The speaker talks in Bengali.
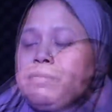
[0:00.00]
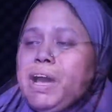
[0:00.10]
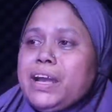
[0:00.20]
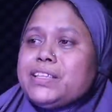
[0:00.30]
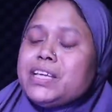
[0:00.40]

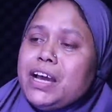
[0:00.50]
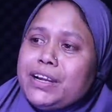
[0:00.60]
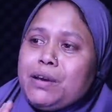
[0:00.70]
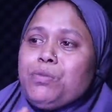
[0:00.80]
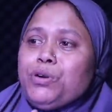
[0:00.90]
মার
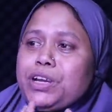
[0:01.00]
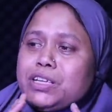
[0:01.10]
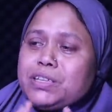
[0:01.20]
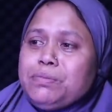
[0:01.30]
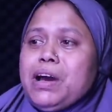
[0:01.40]
চেহারাটা মনে
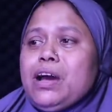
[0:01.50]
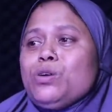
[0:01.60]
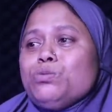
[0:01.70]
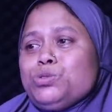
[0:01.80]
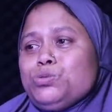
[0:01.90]
আসে মা
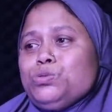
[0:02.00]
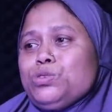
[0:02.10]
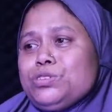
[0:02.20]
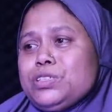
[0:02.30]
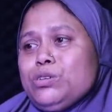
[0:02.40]
খুব
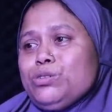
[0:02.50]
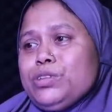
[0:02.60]
সুন্দর ছিল